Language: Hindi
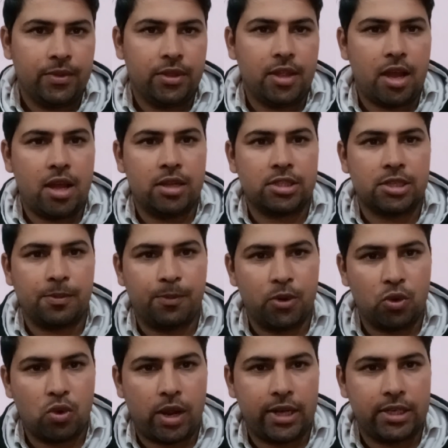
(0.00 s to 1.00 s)
ना
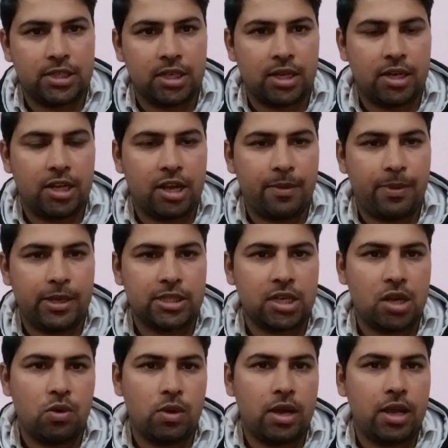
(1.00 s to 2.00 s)
छप्पन को कैंसिल करने का
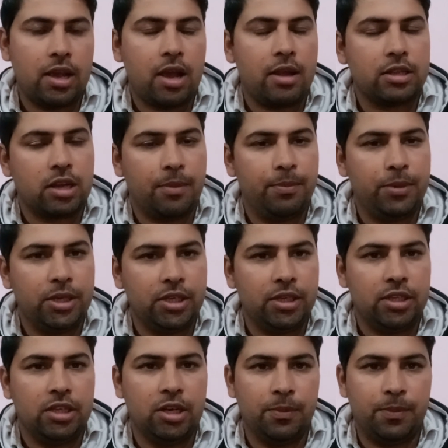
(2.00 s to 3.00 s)
फैसला हुआ है अभी
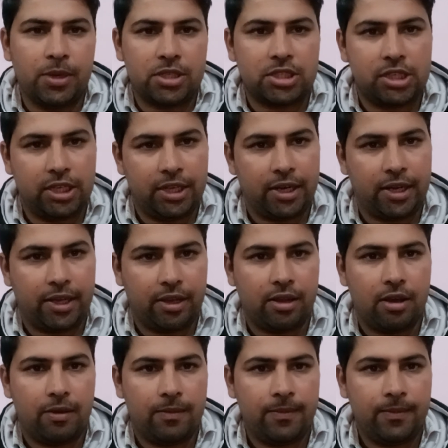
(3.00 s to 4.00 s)
इन पर स्टे
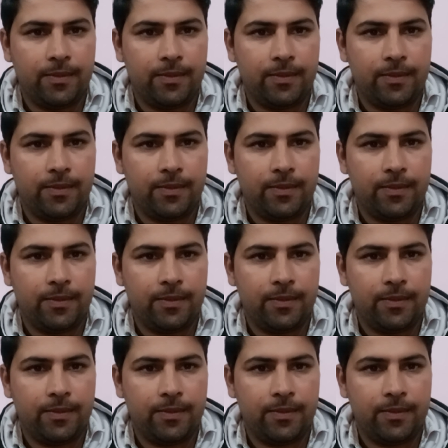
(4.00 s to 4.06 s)
रहेगा